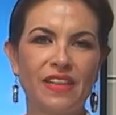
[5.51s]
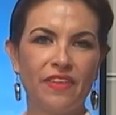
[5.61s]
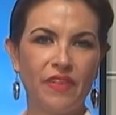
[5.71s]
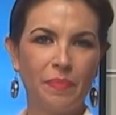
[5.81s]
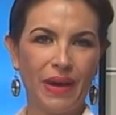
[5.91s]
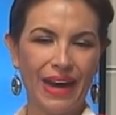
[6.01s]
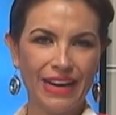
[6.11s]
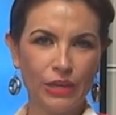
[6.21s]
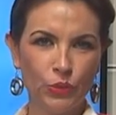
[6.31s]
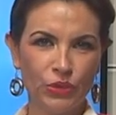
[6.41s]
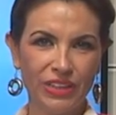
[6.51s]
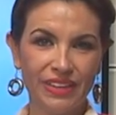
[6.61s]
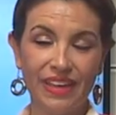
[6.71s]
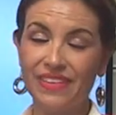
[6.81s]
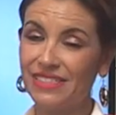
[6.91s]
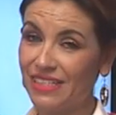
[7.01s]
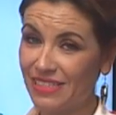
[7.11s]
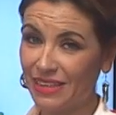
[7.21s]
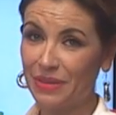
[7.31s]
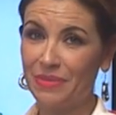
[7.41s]
debe pagarle utilidades, este
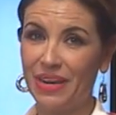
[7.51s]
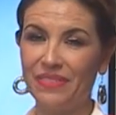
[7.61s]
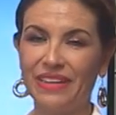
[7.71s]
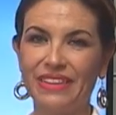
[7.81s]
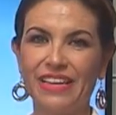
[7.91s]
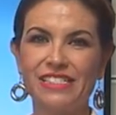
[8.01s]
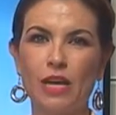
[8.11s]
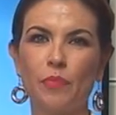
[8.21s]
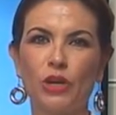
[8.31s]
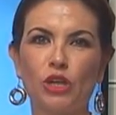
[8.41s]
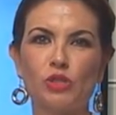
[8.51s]
tema le va a interesar porque los